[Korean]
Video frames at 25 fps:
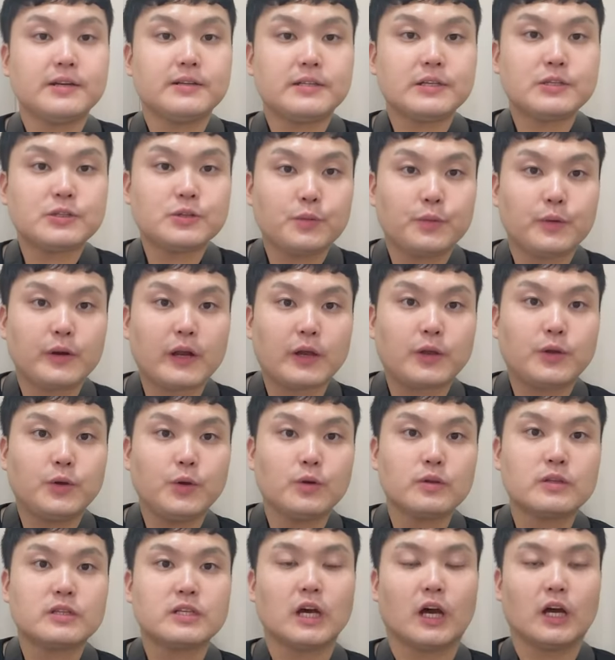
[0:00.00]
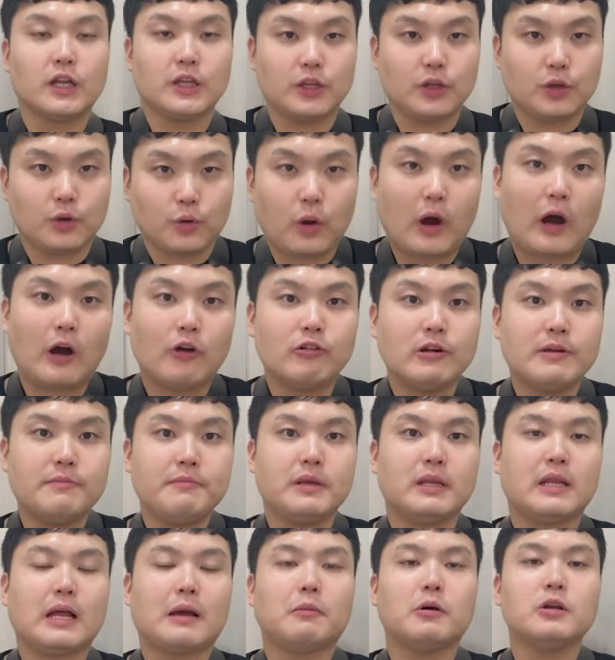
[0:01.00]
색소폰학교
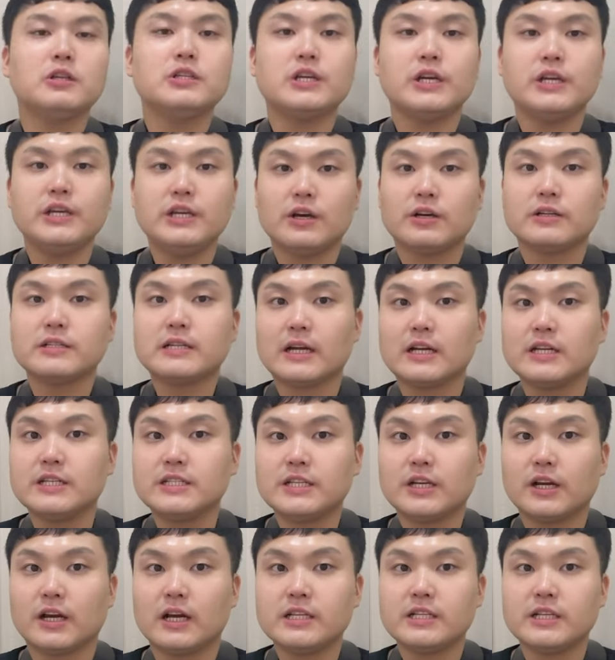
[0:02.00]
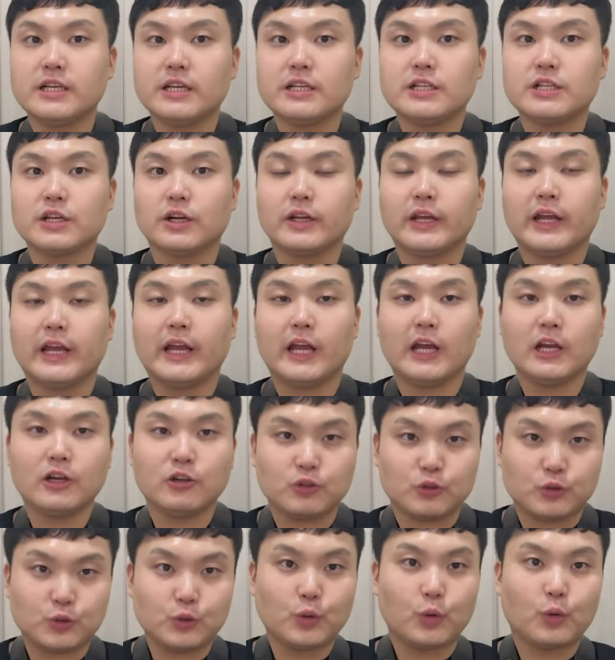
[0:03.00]
전광우입니다. 먼저 이 영상을 시청하시기 전에
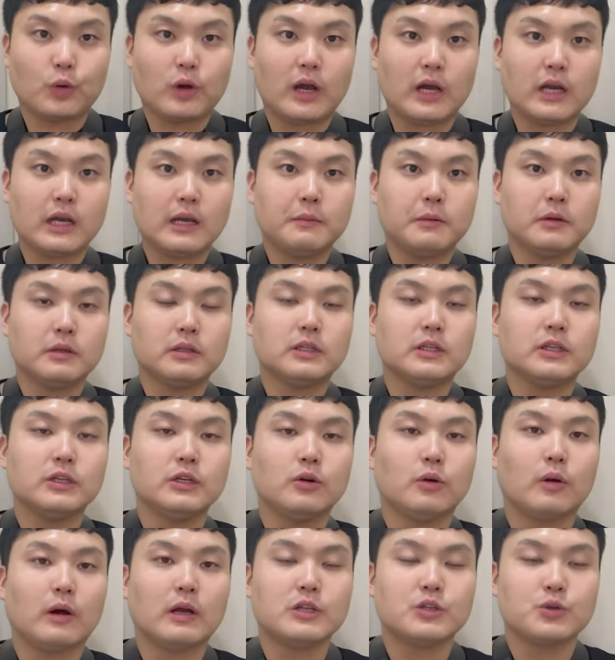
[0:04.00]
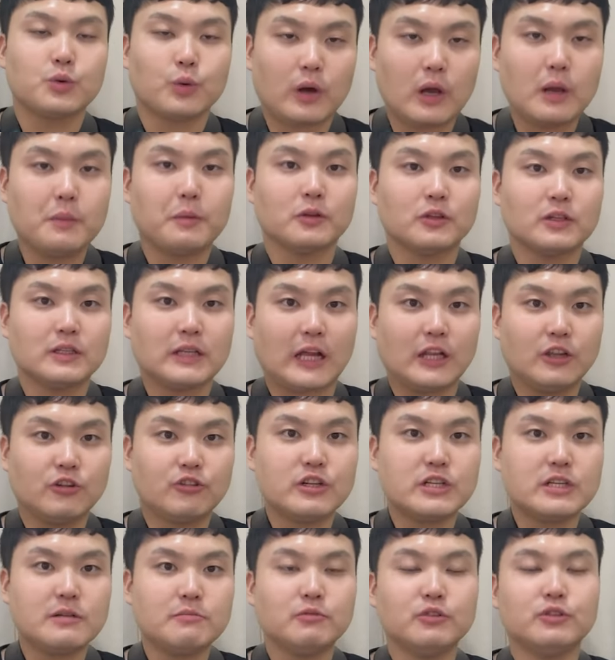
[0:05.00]
구독하기 버튼과 좋아요 버튼 안
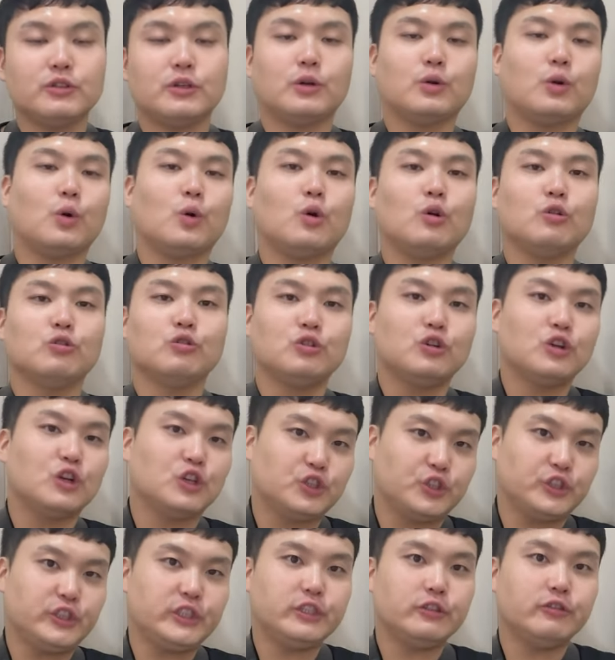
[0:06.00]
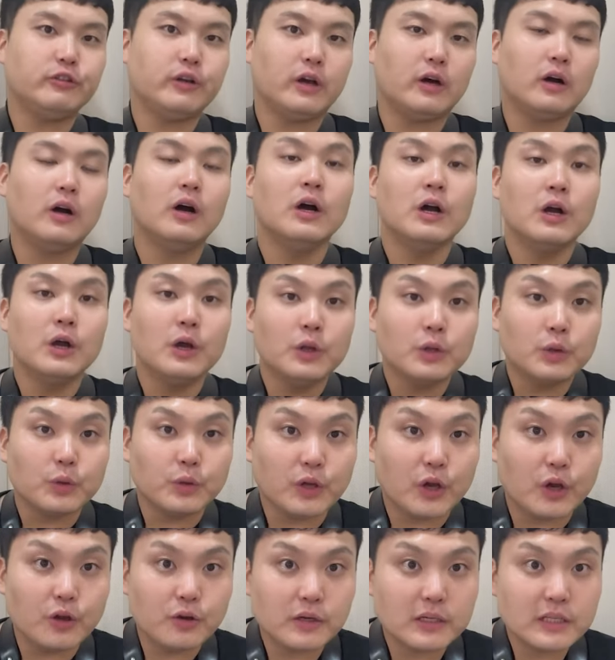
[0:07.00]
누르신 분들은 꼭꼭 눌러주시고요. 또
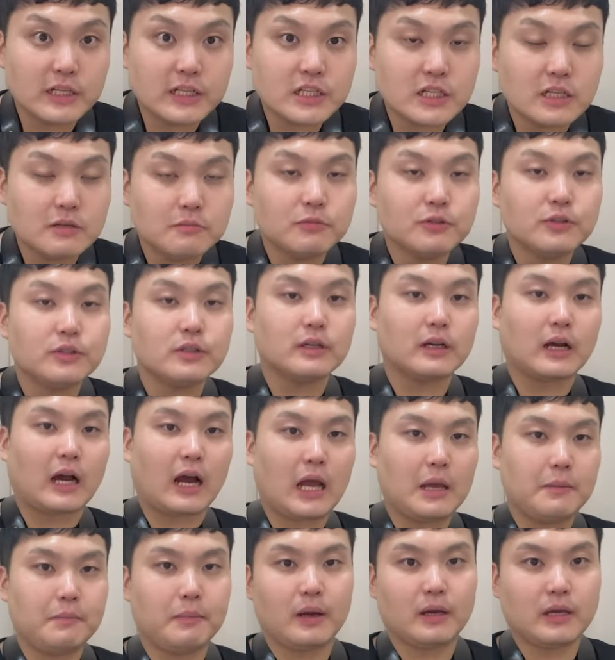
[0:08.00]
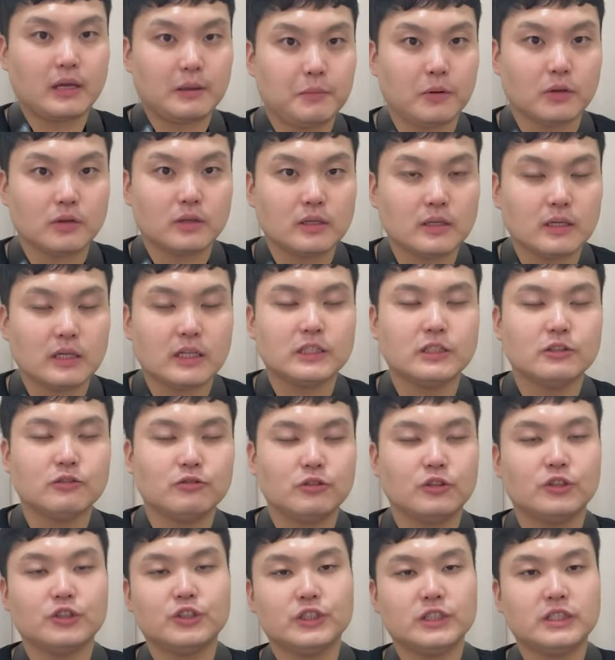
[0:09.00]
여유가 되시는 분들은 가입하기 버튼까지
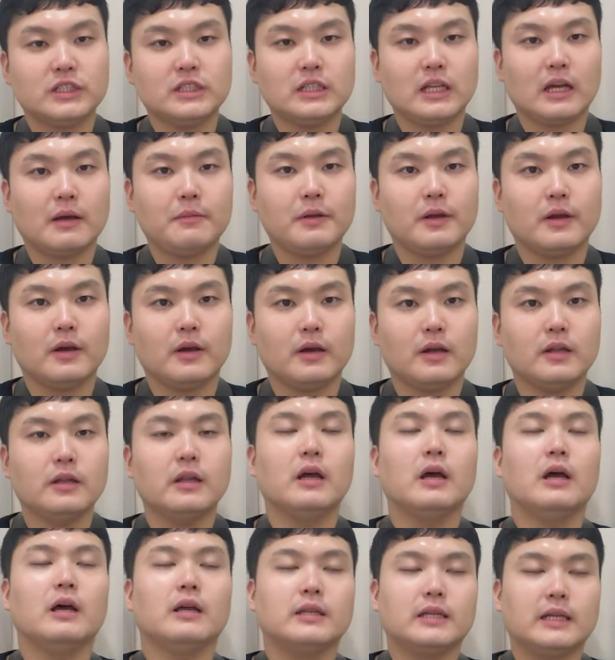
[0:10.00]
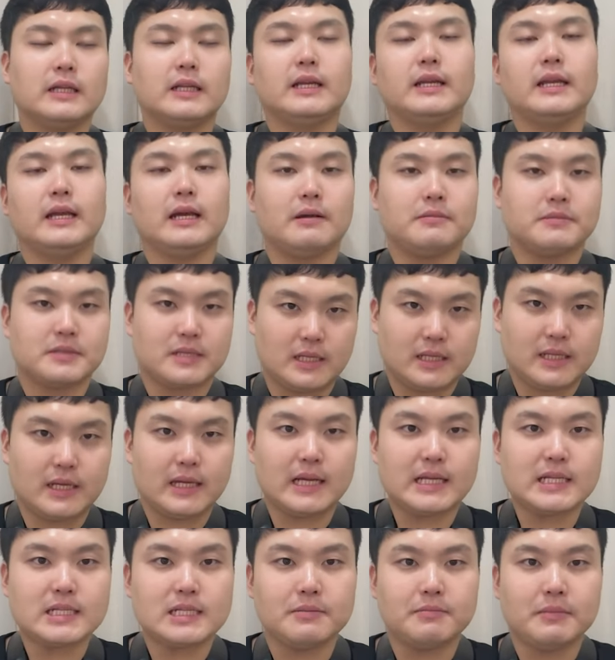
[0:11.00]
눌러주신다면 대단히
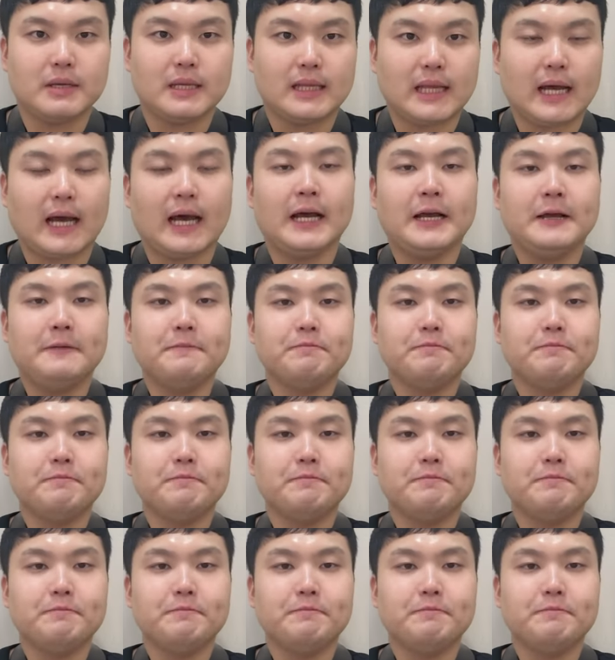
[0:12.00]
감사드리겠습니다.